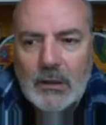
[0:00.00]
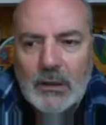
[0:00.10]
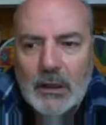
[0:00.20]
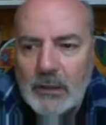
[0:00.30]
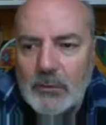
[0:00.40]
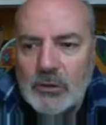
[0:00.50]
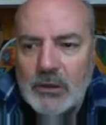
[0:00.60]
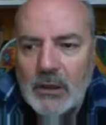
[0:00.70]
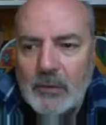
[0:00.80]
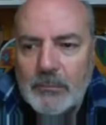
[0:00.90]
Tenemos
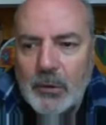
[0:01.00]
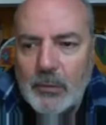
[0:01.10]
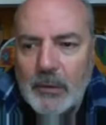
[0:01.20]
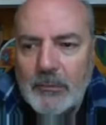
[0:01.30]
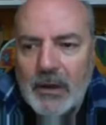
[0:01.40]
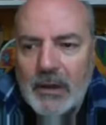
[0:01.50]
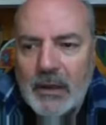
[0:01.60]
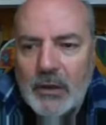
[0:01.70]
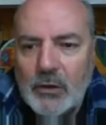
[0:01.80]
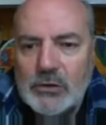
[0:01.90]
el problema
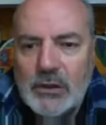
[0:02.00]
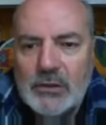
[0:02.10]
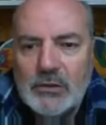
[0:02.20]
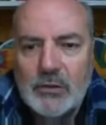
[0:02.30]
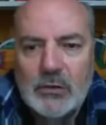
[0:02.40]
que ya os he dicho en